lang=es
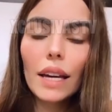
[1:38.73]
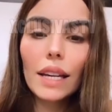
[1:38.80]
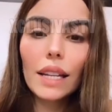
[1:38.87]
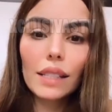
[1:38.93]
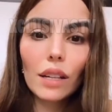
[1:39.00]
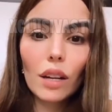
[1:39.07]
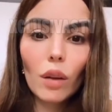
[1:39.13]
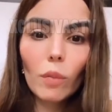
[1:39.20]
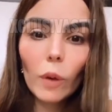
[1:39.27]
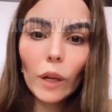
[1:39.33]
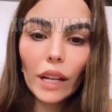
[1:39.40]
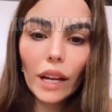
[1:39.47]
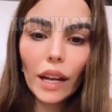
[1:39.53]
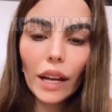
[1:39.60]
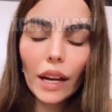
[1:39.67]
Y así como el
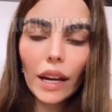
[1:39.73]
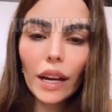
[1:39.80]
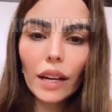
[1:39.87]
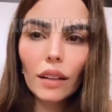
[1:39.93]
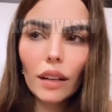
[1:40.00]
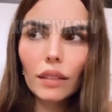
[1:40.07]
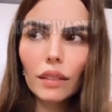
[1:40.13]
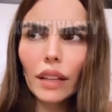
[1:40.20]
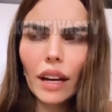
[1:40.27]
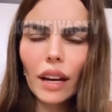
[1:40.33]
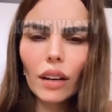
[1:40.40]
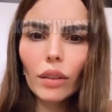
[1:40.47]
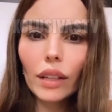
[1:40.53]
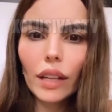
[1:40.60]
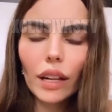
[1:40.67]
día de
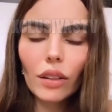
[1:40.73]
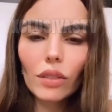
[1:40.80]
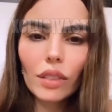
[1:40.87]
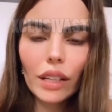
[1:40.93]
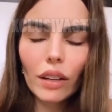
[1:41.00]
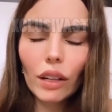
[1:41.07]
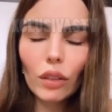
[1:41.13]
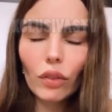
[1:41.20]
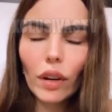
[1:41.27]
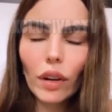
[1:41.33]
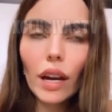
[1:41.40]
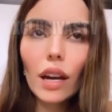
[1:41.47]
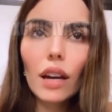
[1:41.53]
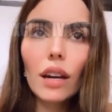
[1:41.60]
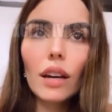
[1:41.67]
antier o ayer, no sé cuándo
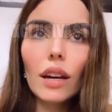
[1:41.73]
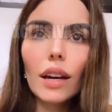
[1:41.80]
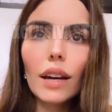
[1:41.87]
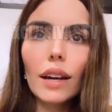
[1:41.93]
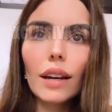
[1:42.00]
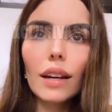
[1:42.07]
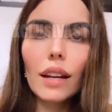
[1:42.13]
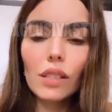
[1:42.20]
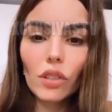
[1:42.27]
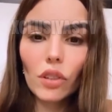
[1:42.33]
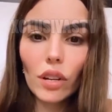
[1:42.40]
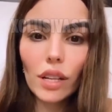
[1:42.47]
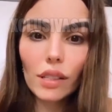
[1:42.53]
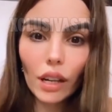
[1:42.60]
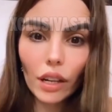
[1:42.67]
fue, la
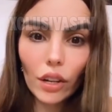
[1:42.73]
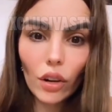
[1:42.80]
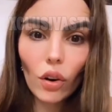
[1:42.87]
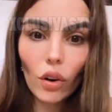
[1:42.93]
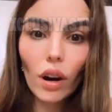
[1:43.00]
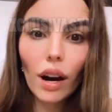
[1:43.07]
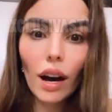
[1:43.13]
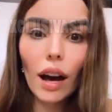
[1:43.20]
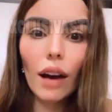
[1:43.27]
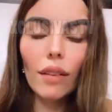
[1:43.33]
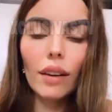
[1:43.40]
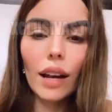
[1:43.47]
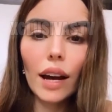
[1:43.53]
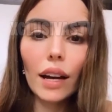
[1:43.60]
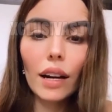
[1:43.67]
señora salió a
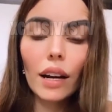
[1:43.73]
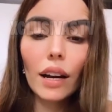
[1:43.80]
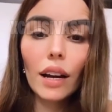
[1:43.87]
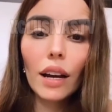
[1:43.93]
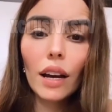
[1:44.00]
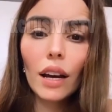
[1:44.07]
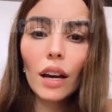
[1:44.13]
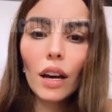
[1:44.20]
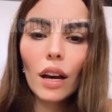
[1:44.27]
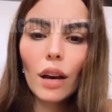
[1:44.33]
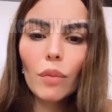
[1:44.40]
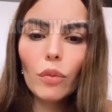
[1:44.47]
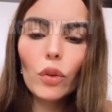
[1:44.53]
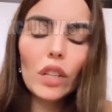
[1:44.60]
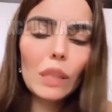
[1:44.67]
hablar
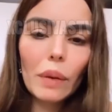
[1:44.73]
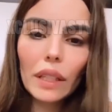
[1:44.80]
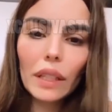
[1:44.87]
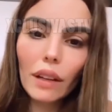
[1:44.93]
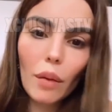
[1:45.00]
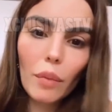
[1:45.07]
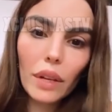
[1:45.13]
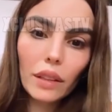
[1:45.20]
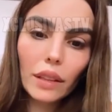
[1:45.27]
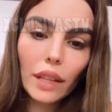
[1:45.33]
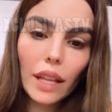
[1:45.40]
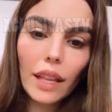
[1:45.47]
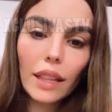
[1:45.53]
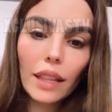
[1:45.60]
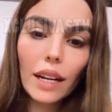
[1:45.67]
muy
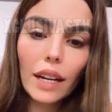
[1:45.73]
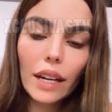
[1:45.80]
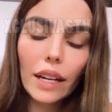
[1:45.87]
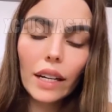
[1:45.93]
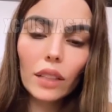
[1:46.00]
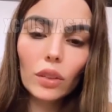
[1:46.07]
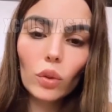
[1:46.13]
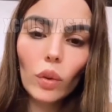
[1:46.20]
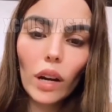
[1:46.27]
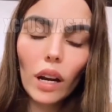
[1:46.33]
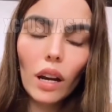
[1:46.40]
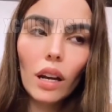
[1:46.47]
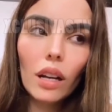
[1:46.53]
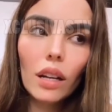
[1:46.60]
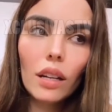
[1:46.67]
despectivamente de la reina actual
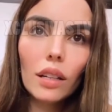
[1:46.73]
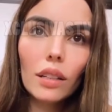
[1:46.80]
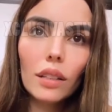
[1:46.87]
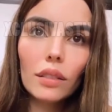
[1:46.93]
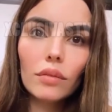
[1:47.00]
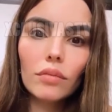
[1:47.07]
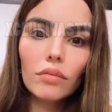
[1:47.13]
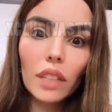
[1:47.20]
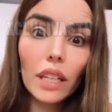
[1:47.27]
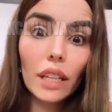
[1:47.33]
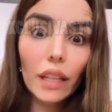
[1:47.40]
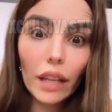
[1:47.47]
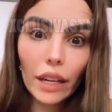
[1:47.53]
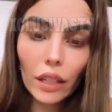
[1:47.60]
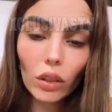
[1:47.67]
y
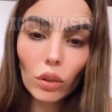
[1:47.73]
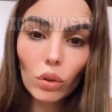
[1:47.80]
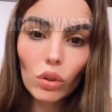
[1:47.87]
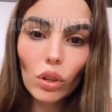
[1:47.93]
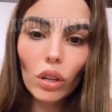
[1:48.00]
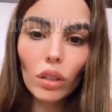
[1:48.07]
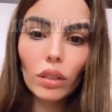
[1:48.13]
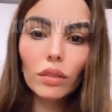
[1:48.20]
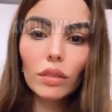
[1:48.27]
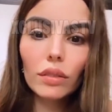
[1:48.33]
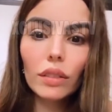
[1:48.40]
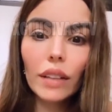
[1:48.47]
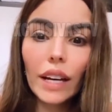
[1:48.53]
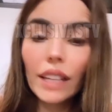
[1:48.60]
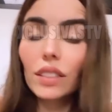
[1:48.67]
de incluso
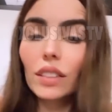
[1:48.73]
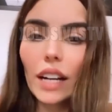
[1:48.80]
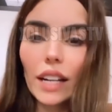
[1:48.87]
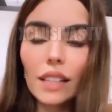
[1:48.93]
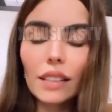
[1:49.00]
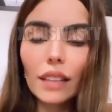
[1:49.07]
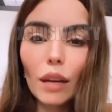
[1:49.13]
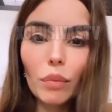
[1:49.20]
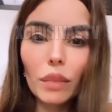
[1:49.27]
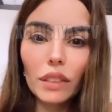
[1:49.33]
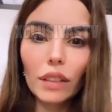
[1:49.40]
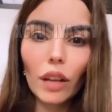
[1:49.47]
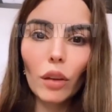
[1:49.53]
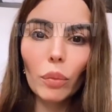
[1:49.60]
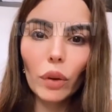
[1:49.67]
ex reinas que han
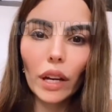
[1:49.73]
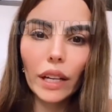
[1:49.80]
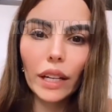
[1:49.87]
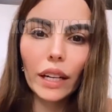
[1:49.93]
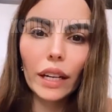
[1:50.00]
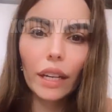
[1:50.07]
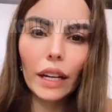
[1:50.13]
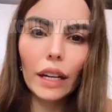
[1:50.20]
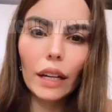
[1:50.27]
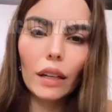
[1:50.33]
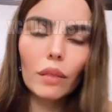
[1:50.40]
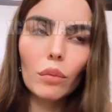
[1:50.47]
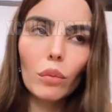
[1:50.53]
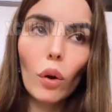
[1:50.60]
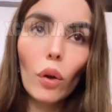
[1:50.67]
pasado por ahí
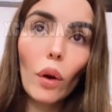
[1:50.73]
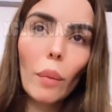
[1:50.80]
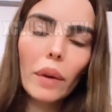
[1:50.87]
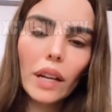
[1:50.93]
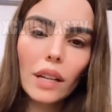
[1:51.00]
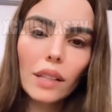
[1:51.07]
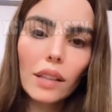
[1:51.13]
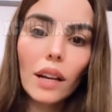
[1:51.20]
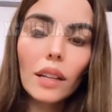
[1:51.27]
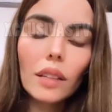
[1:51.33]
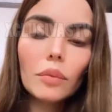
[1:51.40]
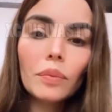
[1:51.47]
en modo amenaza